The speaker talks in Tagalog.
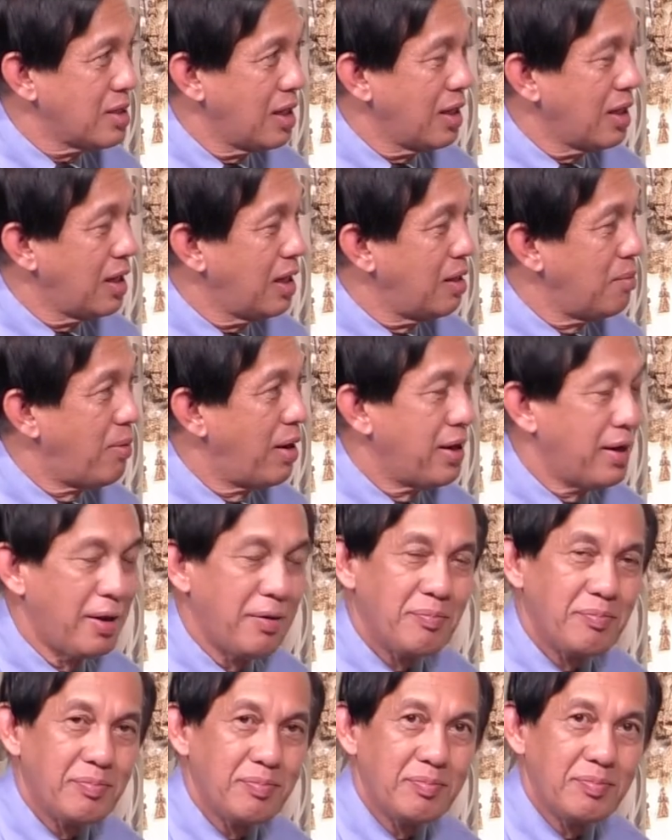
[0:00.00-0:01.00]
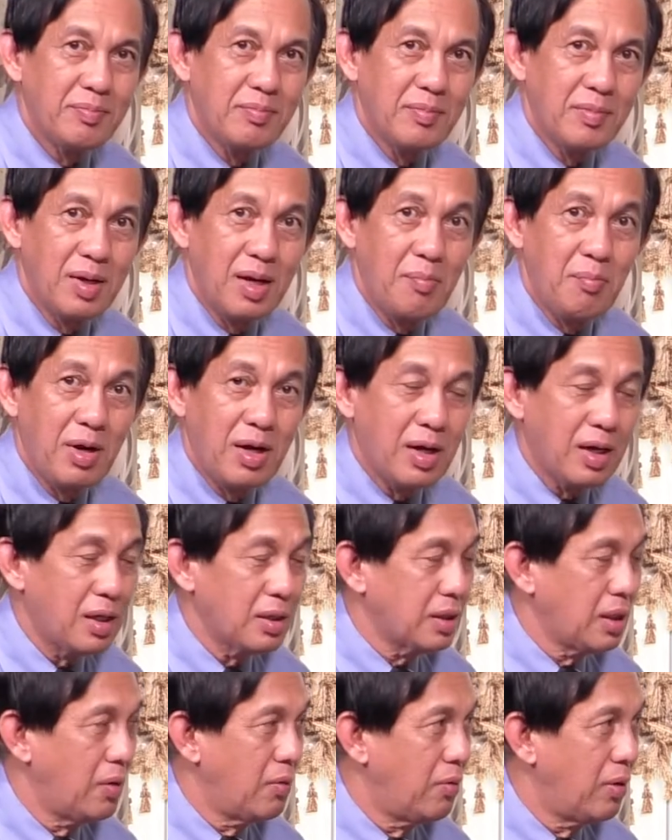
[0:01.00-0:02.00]
sang kalabanan ng mga
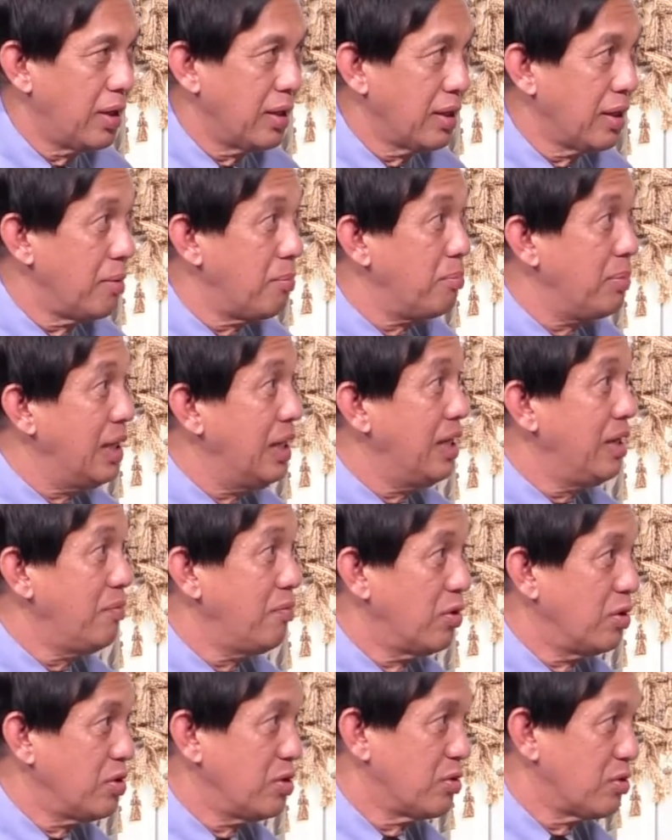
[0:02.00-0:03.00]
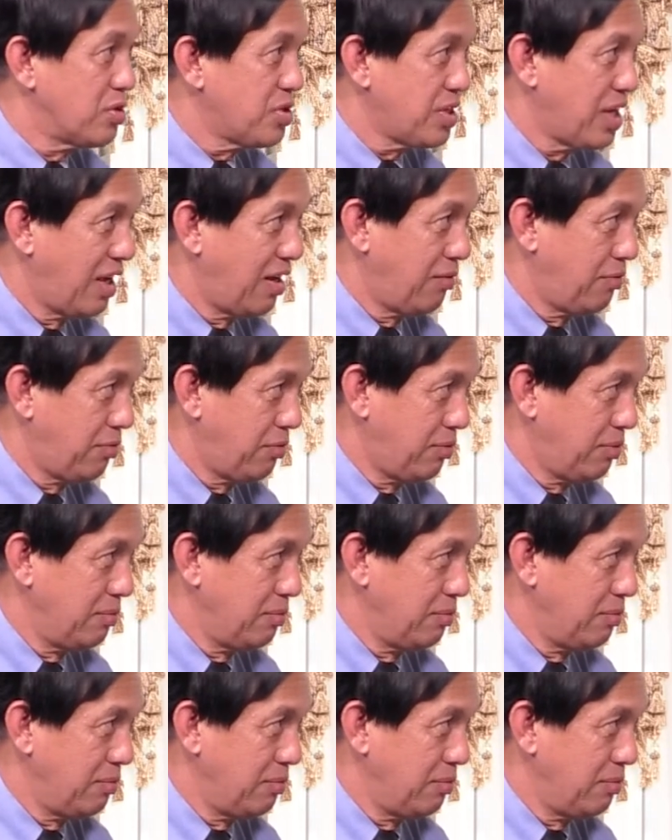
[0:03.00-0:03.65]
katawhan nga believe on yourself.